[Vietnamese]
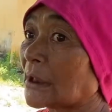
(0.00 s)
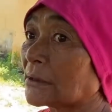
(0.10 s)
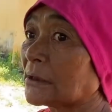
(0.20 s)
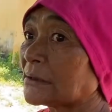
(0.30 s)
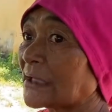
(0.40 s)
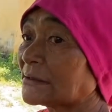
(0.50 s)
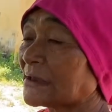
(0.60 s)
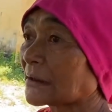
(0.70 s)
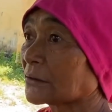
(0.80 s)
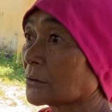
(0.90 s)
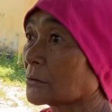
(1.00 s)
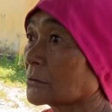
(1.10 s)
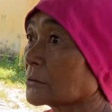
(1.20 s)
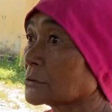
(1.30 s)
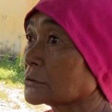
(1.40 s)
lại đi đánh giặc
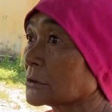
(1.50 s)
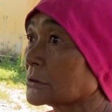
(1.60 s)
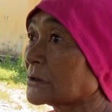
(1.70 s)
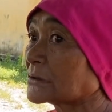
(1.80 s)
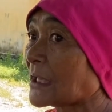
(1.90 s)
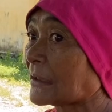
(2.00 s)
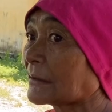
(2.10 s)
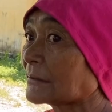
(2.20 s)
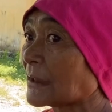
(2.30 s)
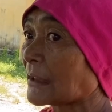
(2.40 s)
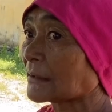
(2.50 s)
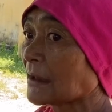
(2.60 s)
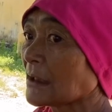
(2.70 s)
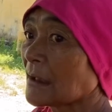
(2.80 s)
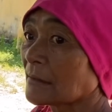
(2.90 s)
từ hồi xưa đến nay là
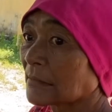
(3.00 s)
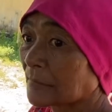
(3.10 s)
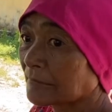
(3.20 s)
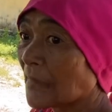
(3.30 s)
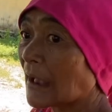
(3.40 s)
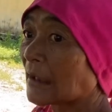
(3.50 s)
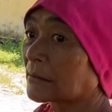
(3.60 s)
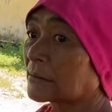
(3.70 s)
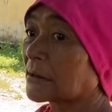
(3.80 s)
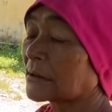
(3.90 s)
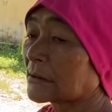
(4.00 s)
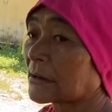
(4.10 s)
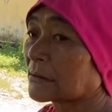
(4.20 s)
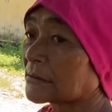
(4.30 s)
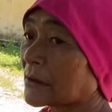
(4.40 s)
ba cái,
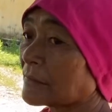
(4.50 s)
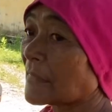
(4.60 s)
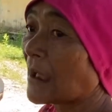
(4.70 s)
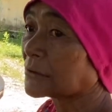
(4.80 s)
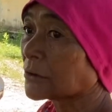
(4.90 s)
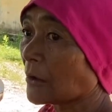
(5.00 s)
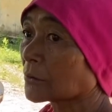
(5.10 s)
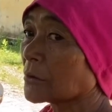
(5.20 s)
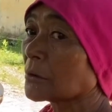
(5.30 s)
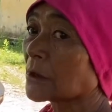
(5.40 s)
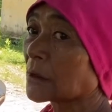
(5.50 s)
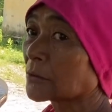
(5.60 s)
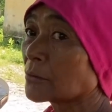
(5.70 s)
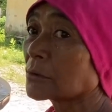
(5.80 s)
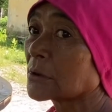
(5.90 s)
cái, cái bà chồng đó là
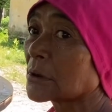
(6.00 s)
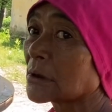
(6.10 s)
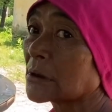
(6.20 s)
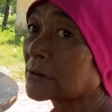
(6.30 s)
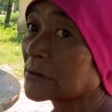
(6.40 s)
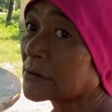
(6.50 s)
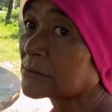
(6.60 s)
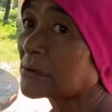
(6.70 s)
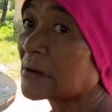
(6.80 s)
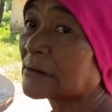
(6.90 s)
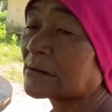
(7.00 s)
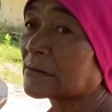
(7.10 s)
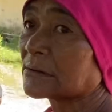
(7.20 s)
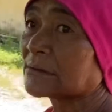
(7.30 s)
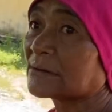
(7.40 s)
cũng ờ,
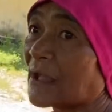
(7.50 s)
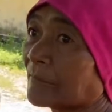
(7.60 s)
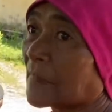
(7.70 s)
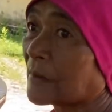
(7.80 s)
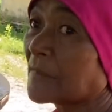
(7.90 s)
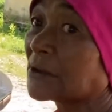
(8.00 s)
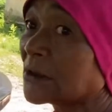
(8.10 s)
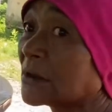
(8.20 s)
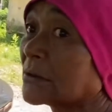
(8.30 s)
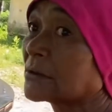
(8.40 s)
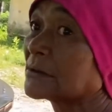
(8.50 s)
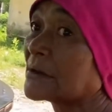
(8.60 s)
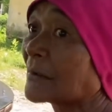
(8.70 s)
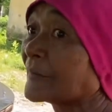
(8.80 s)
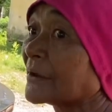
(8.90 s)
làm à, bí thư
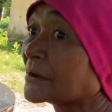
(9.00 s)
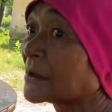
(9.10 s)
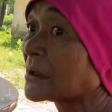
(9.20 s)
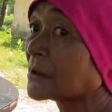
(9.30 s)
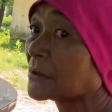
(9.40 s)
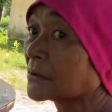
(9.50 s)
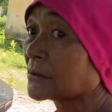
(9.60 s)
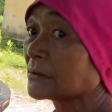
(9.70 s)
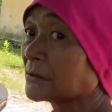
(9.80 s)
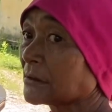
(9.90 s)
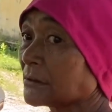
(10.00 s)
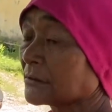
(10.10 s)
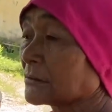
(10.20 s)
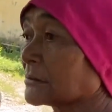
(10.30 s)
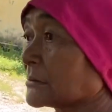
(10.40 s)
đảng viên á dạ.
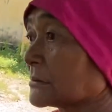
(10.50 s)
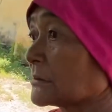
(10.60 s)
Ừ.